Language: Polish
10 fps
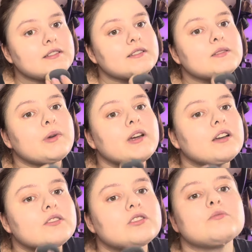y, z
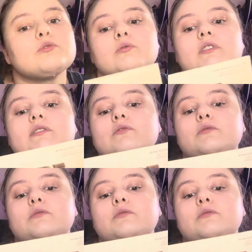pęcherzem, które są